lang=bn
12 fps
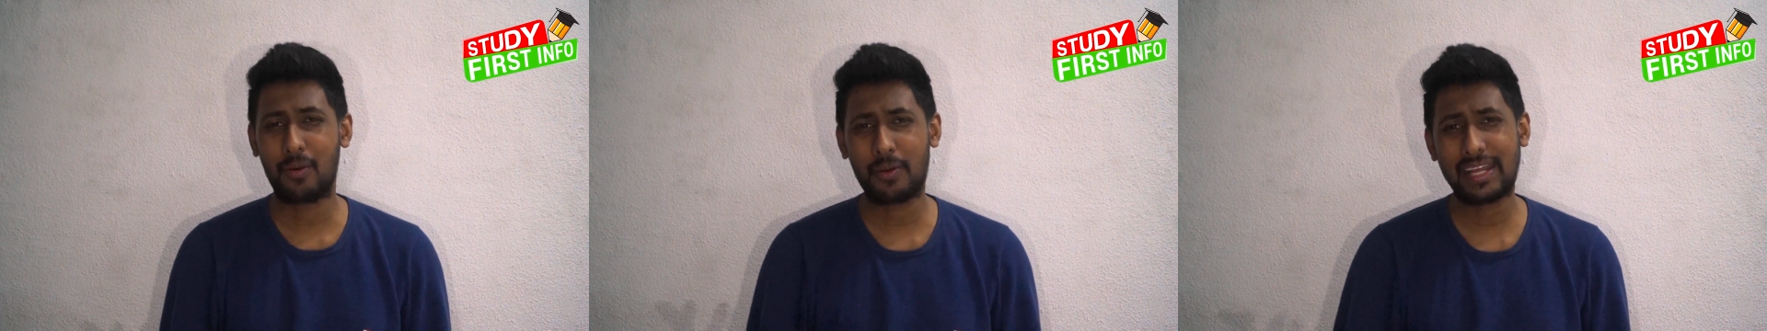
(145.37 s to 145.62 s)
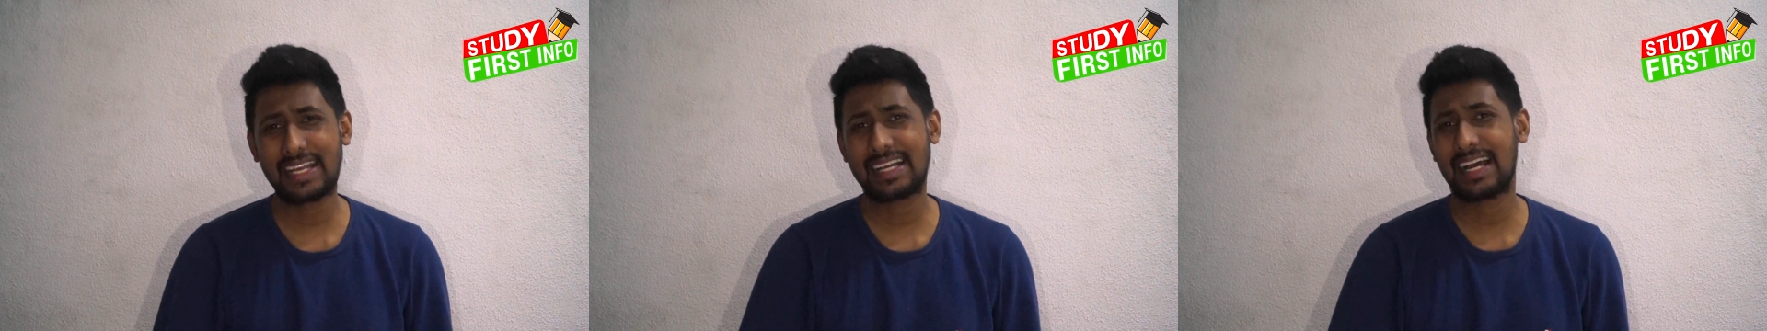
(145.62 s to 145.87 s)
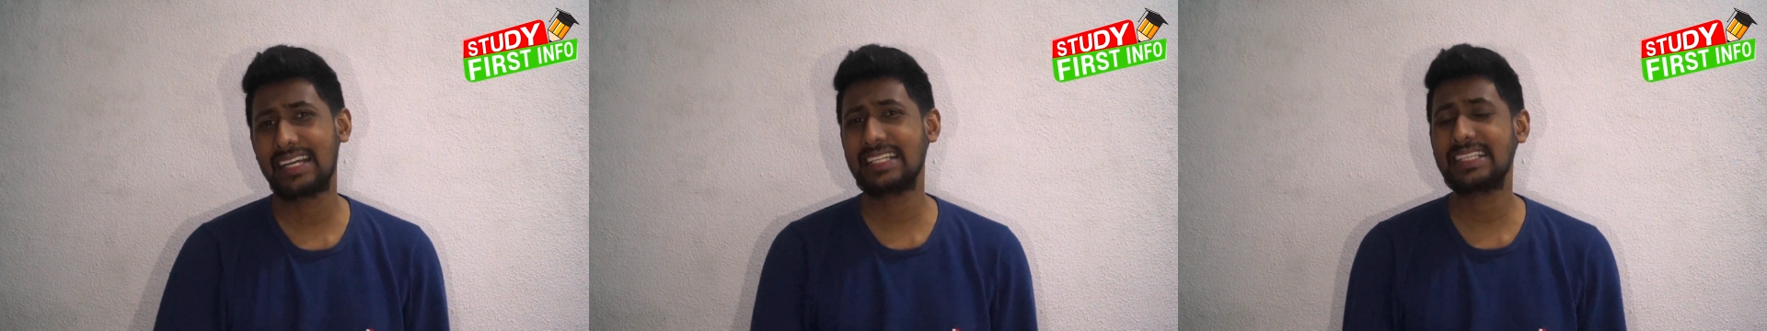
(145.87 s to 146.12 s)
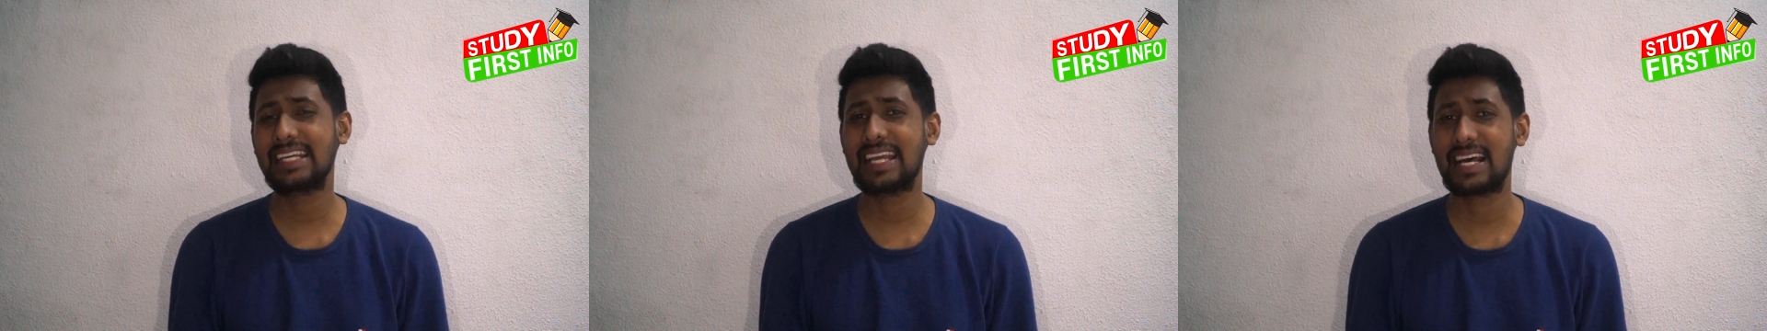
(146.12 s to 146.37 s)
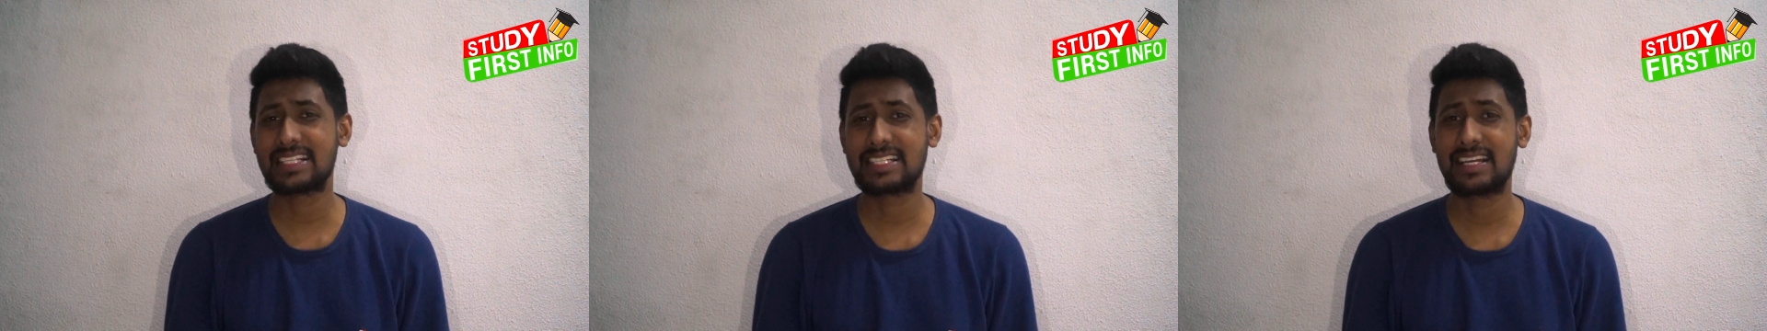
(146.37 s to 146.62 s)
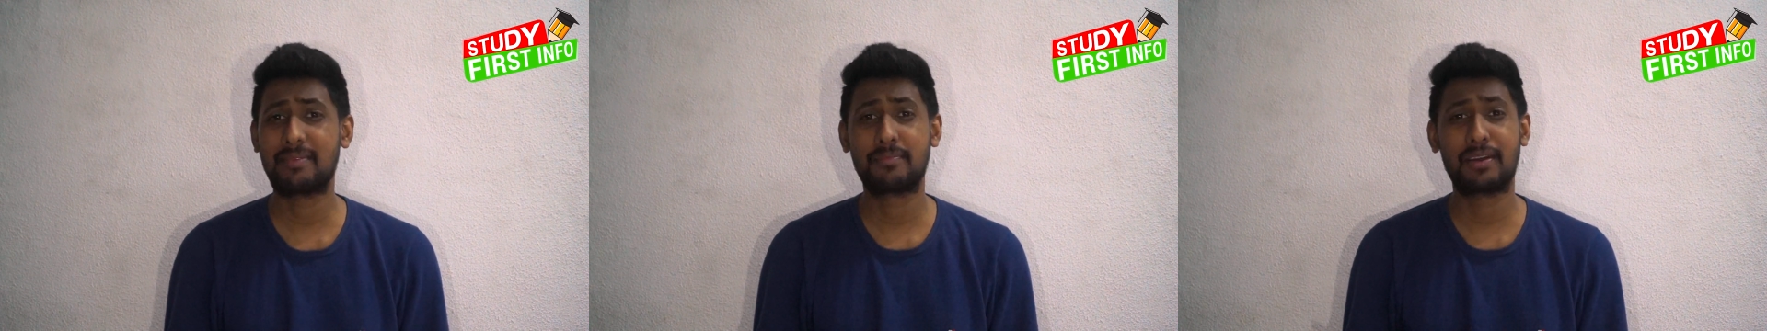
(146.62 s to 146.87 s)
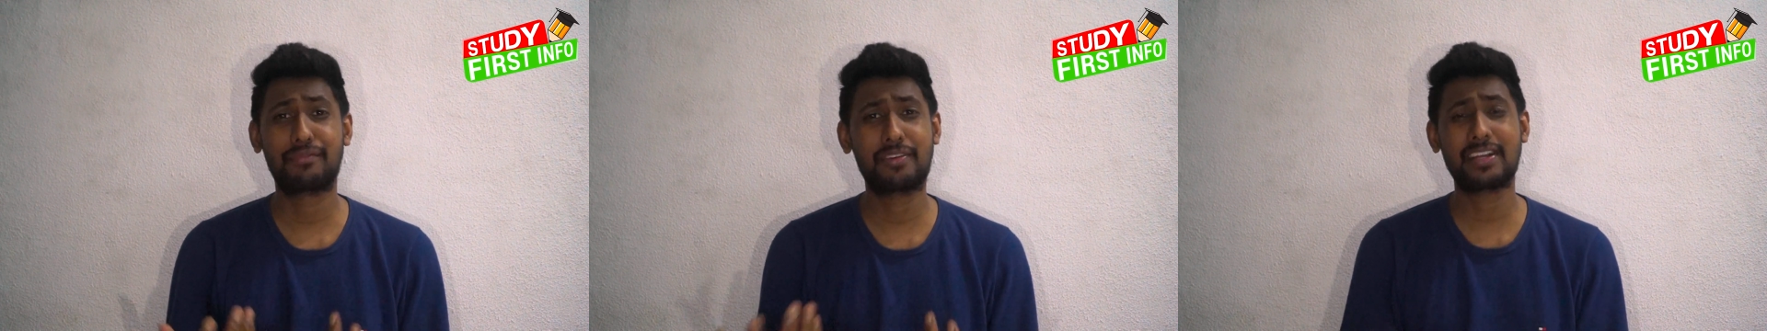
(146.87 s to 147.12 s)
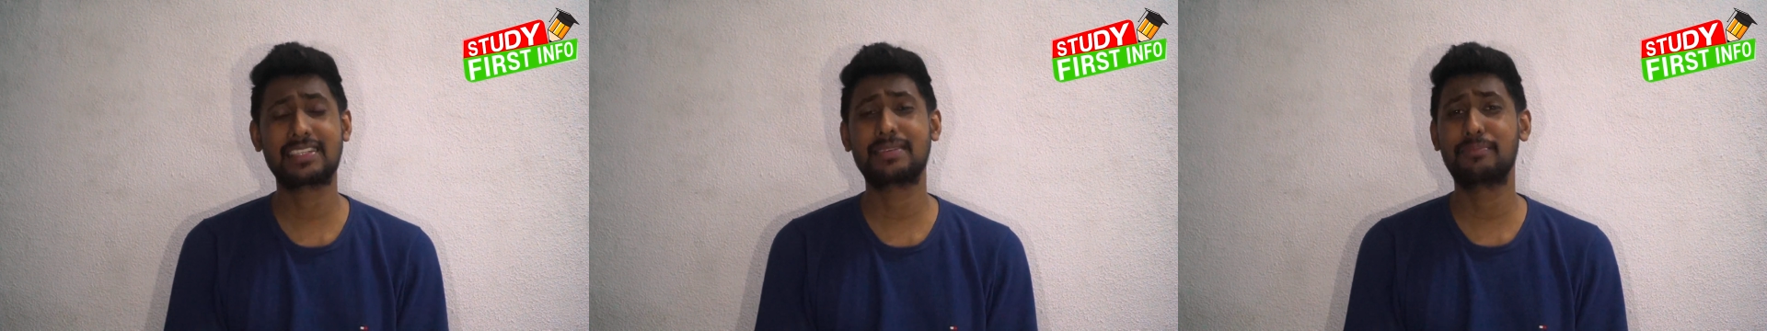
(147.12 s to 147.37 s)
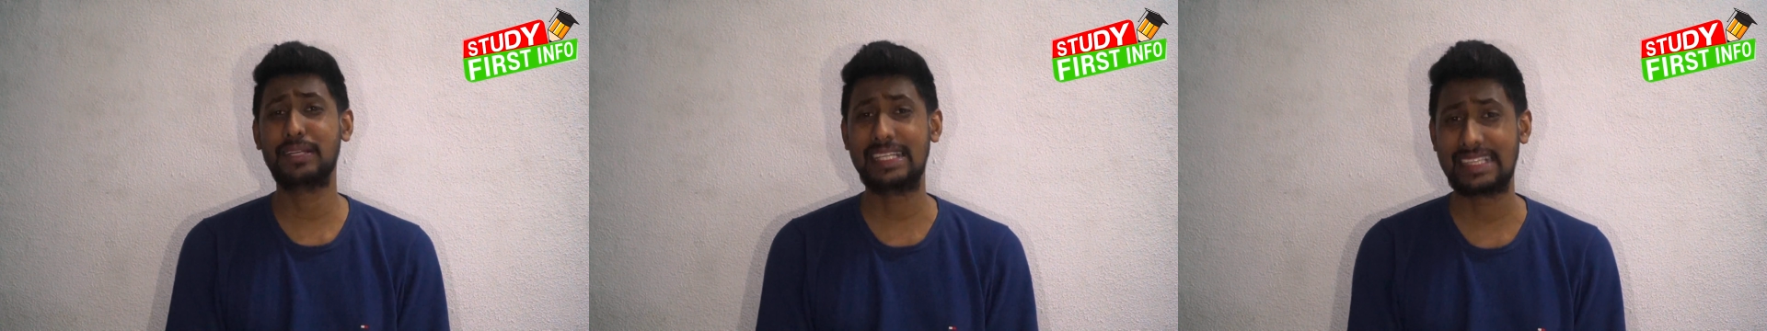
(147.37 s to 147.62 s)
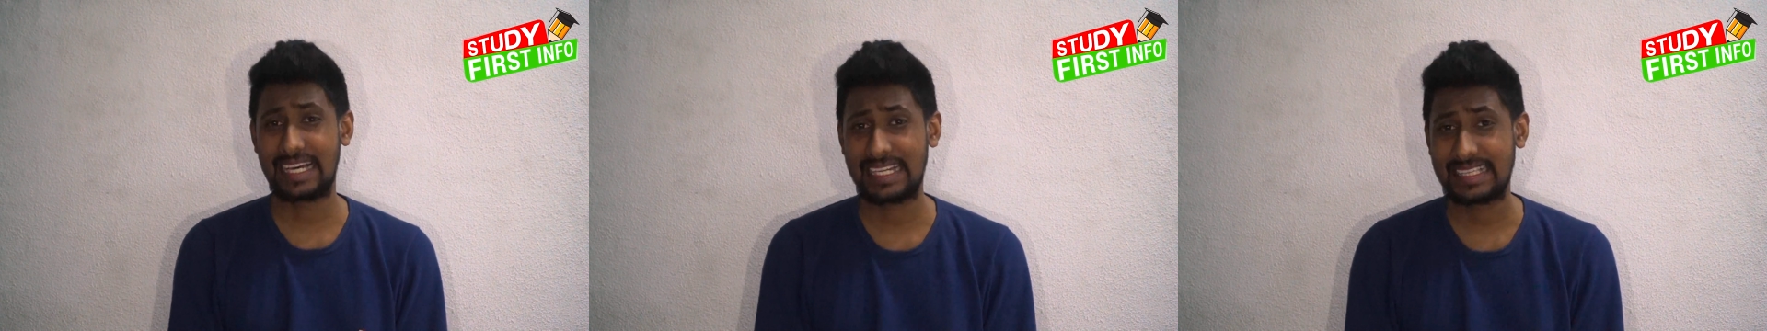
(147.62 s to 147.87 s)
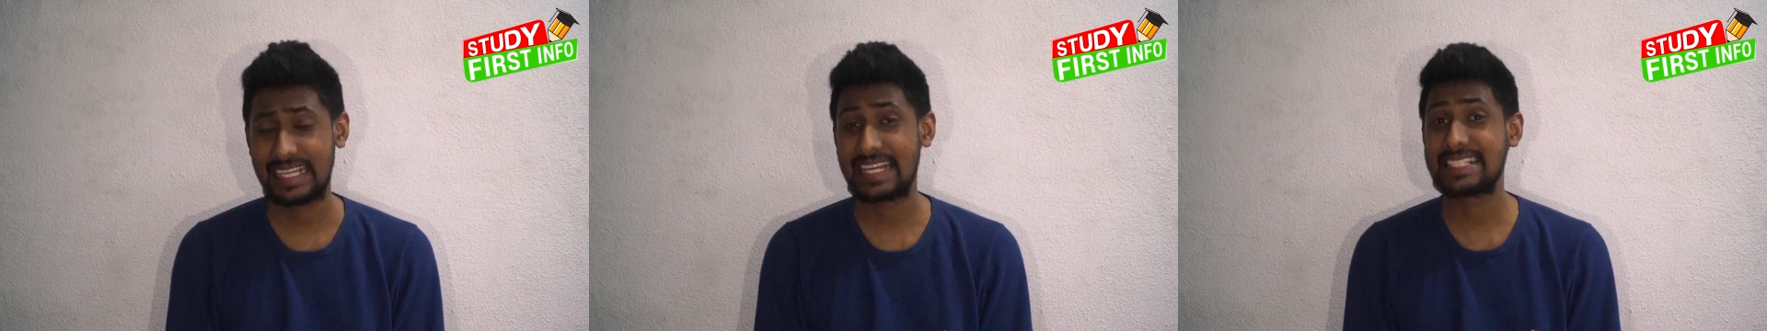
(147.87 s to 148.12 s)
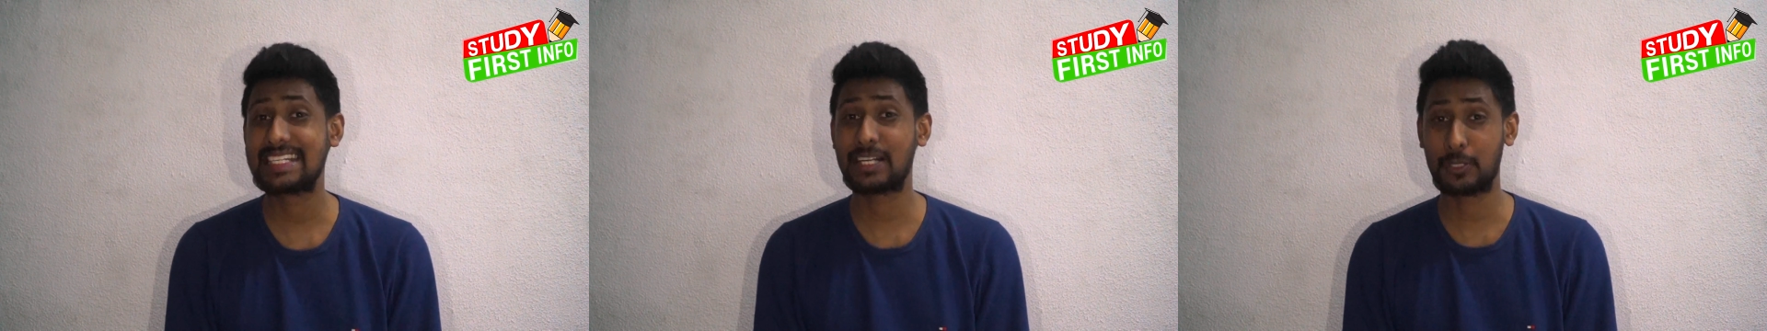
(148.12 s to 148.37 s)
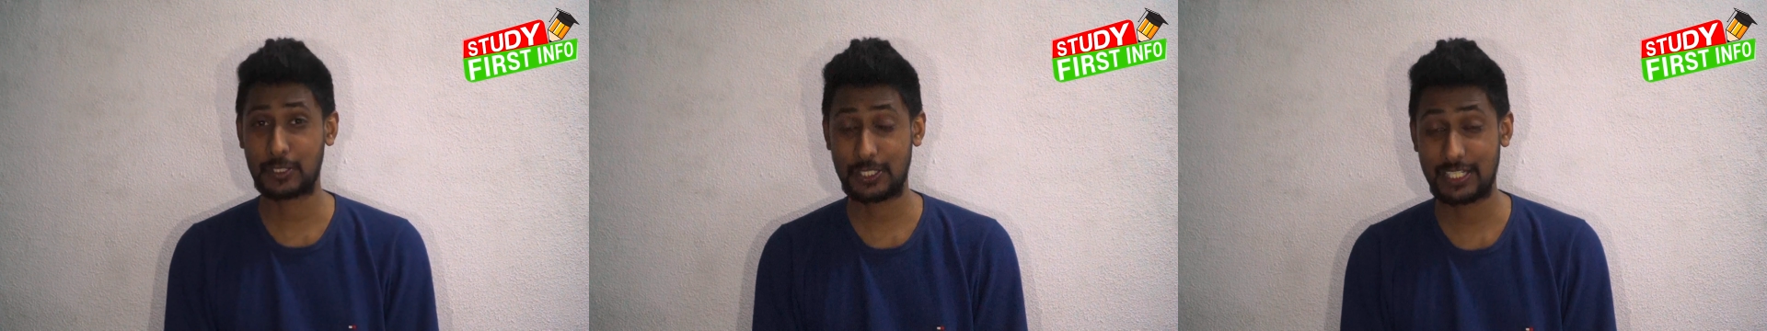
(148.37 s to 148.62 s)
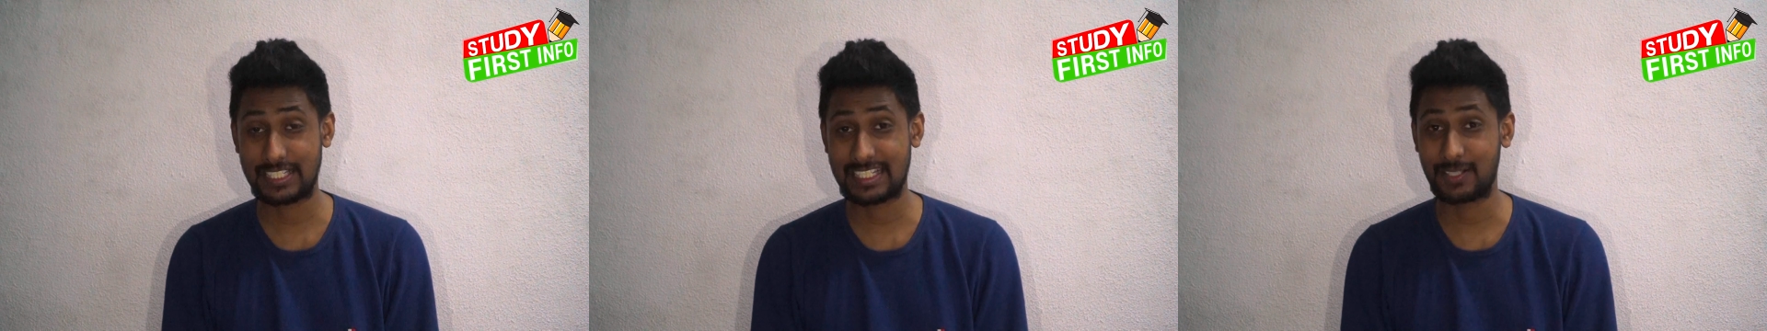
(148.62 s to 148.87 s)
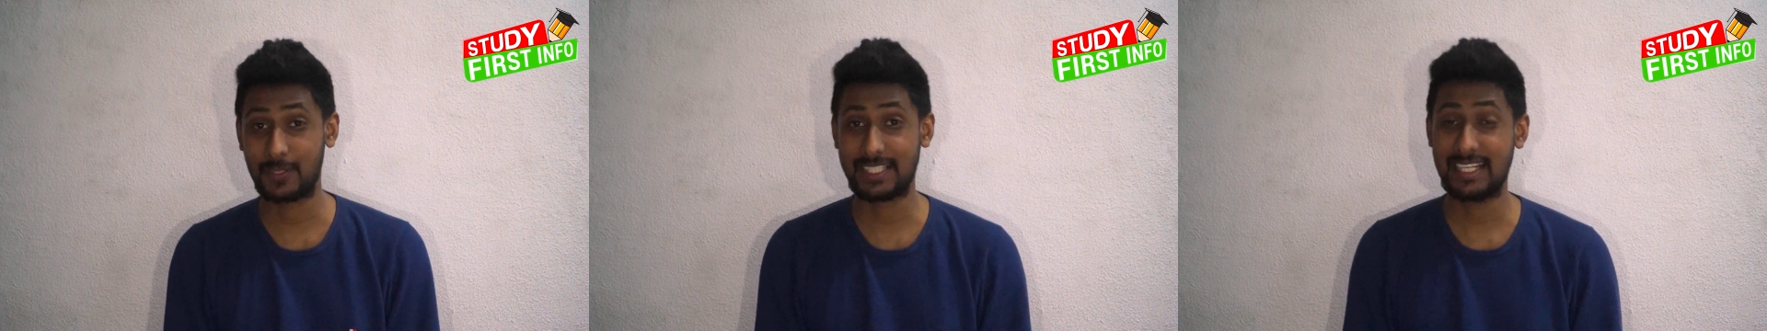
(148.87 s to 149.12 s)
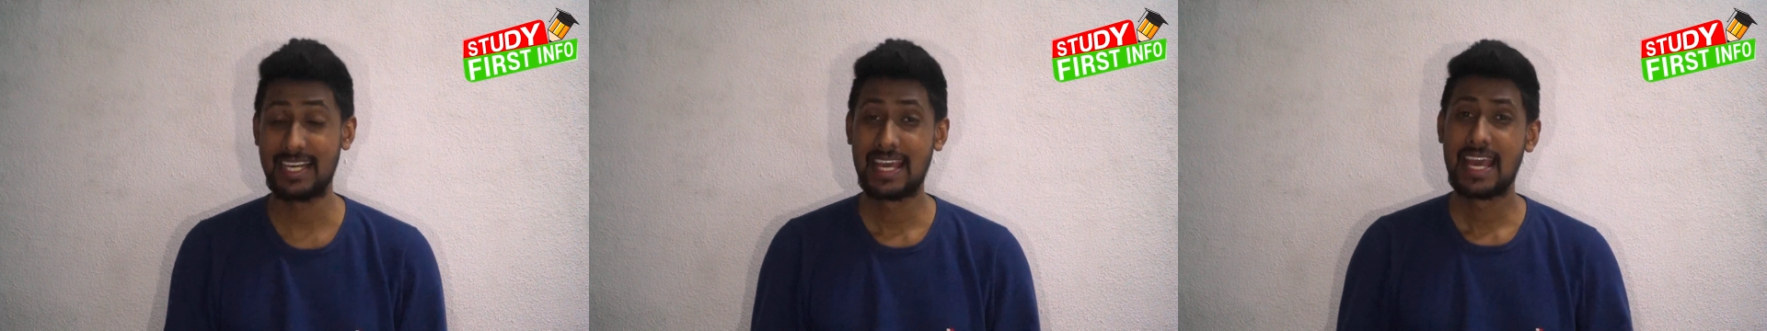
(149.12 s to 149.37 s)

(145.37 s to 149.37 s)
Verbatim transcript: অনেক কান্ট্রিতেই আছে আমরা ফর এক্সাম্পল ইতালি থেকে যে ঘটনাটা ঘটে